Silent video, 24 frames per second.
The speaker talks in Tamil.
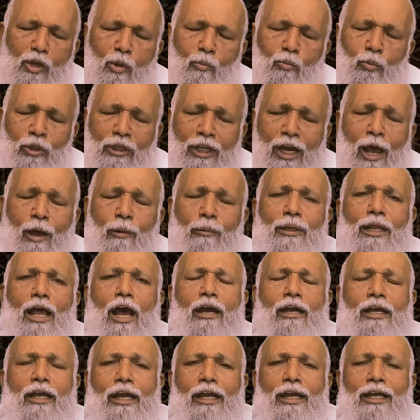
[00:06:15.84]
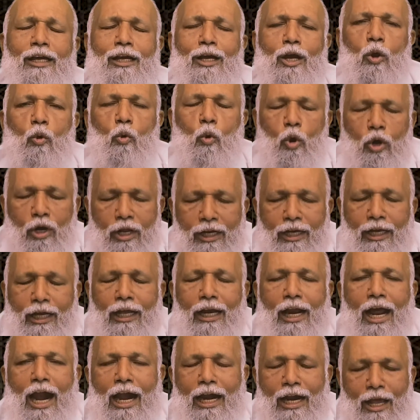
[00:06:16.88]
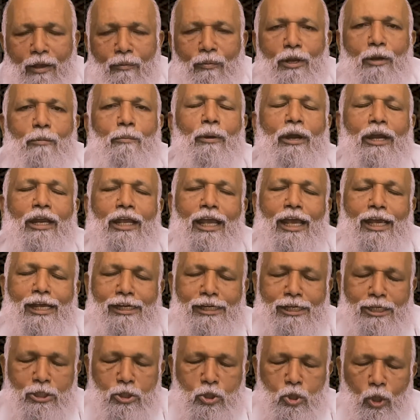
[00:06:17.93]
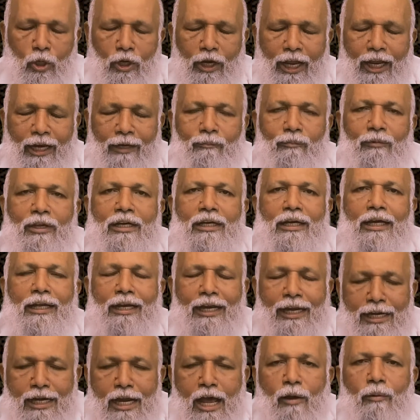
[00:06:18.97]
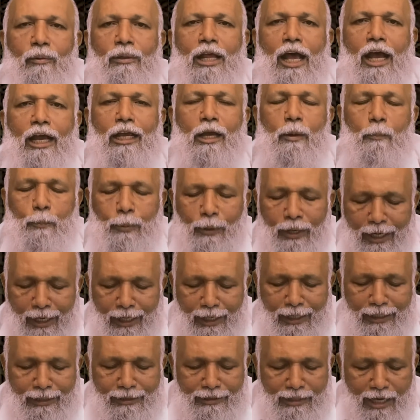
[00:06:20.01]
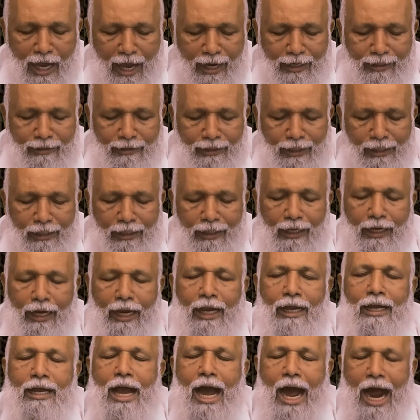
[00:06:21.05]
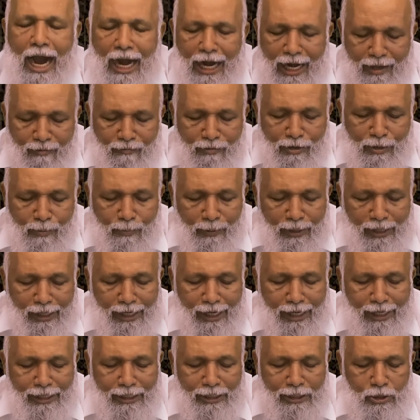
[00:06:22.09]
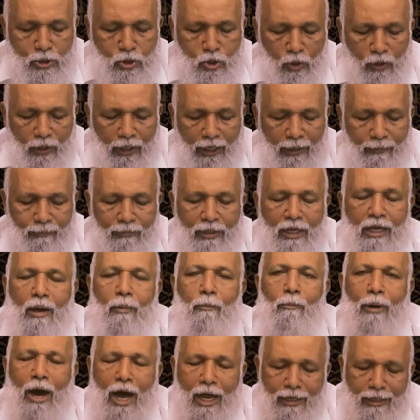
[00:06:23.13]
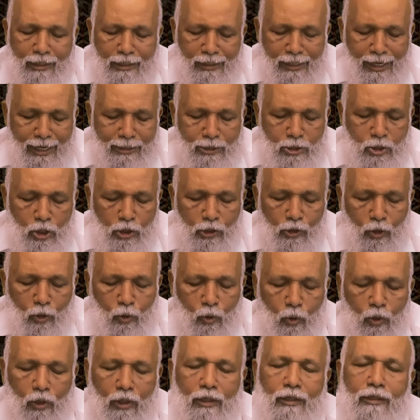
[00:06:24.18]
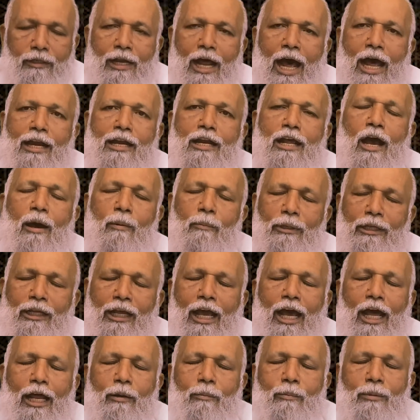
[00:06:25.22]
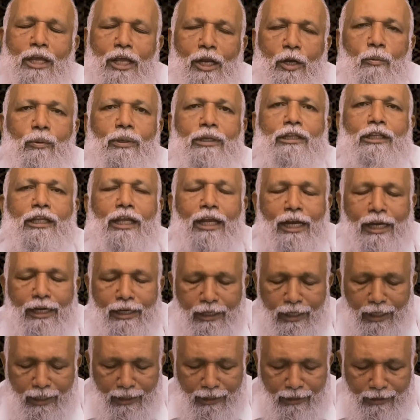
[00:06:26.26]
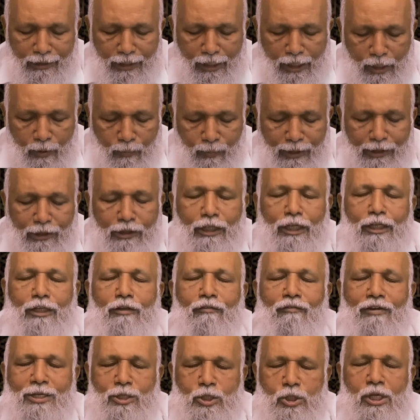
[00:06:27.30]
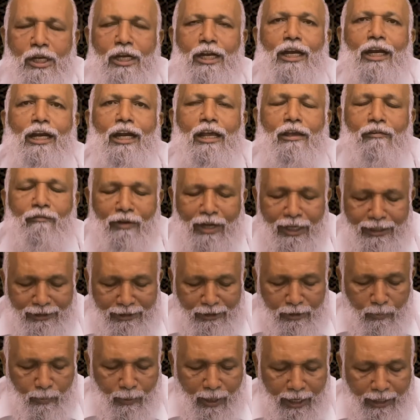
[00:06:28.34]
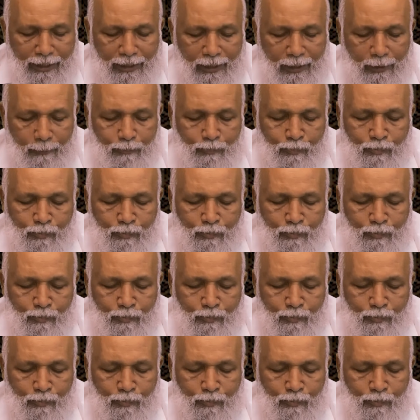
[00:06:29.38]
முதலாவதாக கொடுக்கிற அளவின்படியே என்று சொன்னேன் இரண்டாவதாக பிறரை நியாய்ந்திருக்கிற அளவின்படியே என்று சொன்னேன் மார்க் நற்செய்தி நூல் நான்காம் அதிகாரம் இருபத்தி ரெண்டிலிருந்து இருபத்தைந்து வசனங்களை வாசித்து பாருங்கள்